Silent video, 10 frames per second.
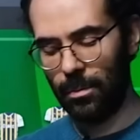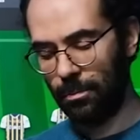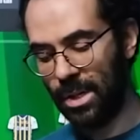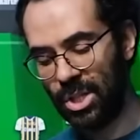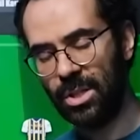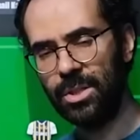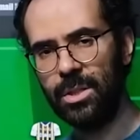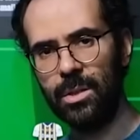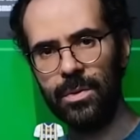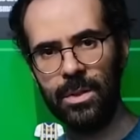Beşiktaş
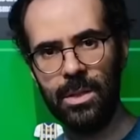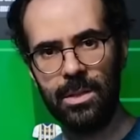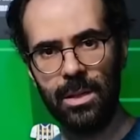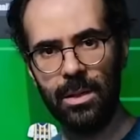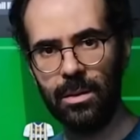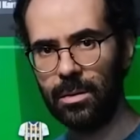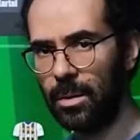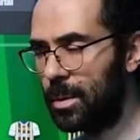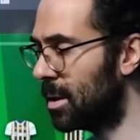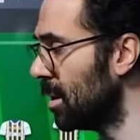tarafında ise
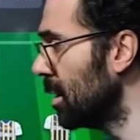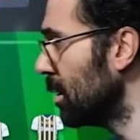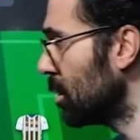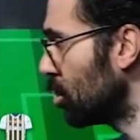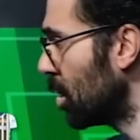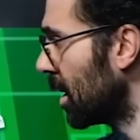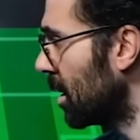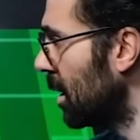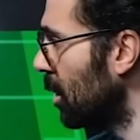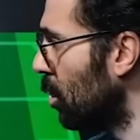tabii ki
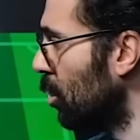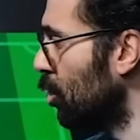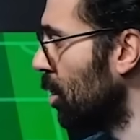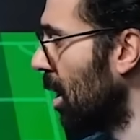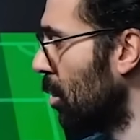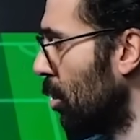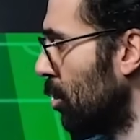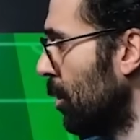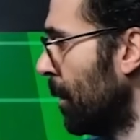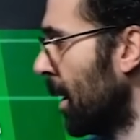sürekli konuşulan konu.